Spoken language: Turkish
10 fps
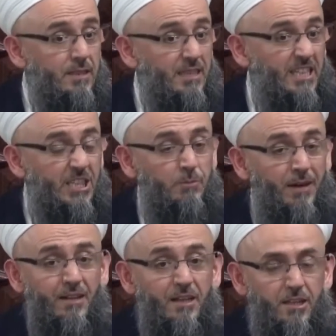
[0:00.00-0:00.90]

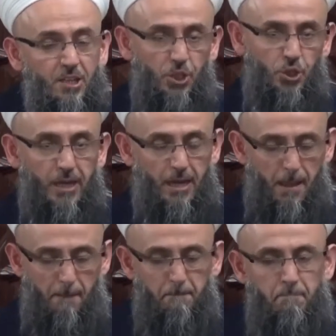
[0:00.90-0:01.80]
İtibar kişiye.
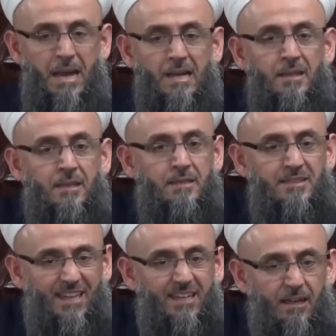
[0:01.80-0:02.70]
Ben
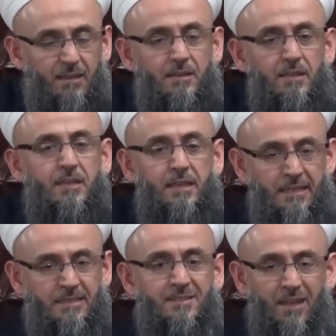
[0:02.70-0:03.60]
zekatlık
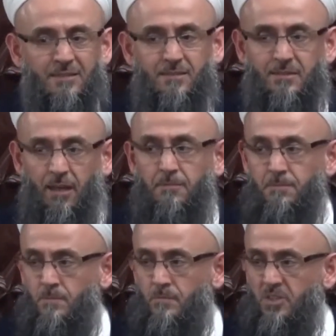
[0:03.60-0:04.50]

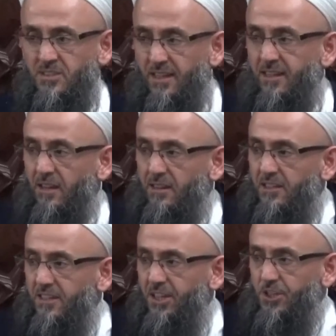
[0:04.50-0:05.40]
insansam,
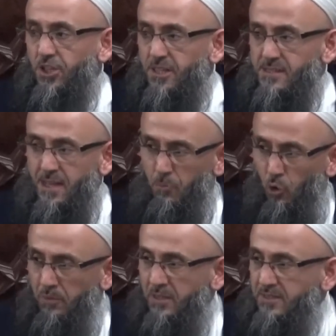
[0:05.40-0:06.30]
zekatlık kişiysem
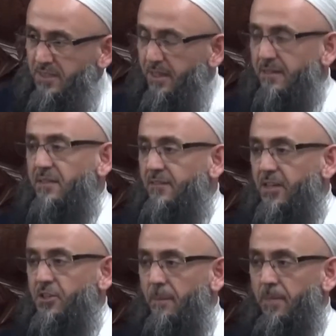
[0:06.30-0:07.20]
o malın zekatını
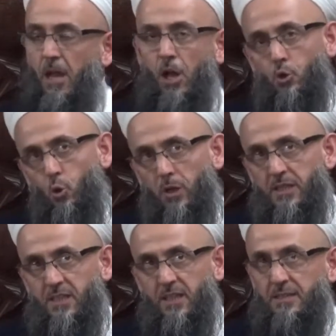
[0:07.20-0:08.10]
vereceğim.
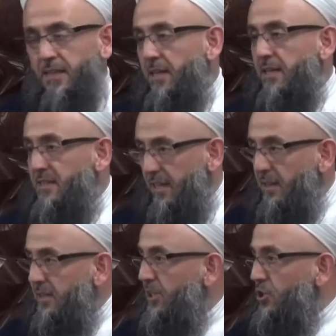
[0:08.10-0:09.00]
Dolayısıyla deli
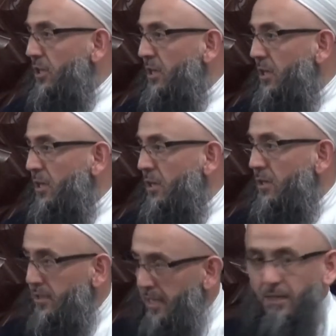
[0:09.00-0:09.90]
zekatlık kişi
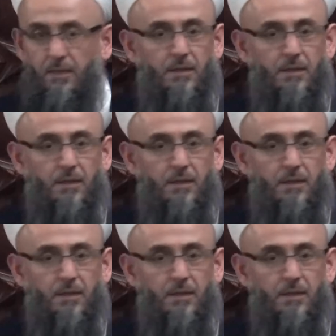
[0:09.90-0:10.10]
değil.